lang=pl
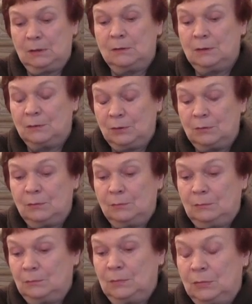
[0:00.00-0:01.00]
y,
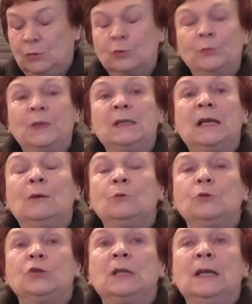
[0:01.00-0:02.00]
y, skupienia
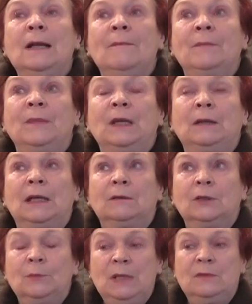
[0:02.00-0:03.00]
ludzi. No,
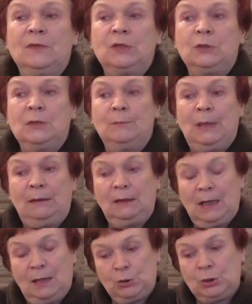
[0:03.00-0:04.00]
natomiast właśnie
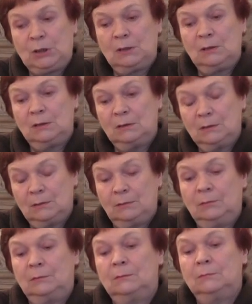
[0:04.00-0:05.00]
badacze, y,
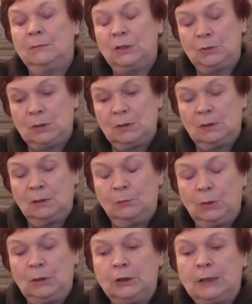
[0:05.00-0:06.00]
między
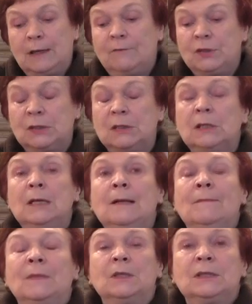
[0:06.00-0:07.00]
innymi litewscy,
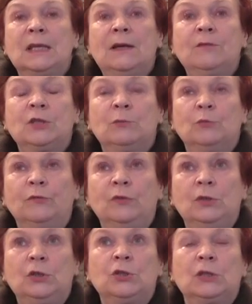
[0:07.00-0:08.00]
zawsze
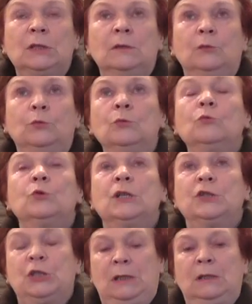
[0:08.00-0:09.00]
mówili, że
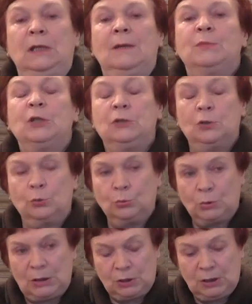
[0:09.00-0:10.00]
duże rzeki, a przecież
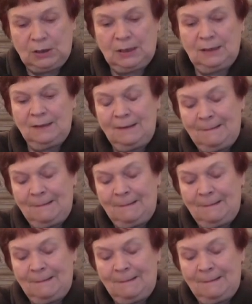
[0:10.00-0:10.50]
duża rzeka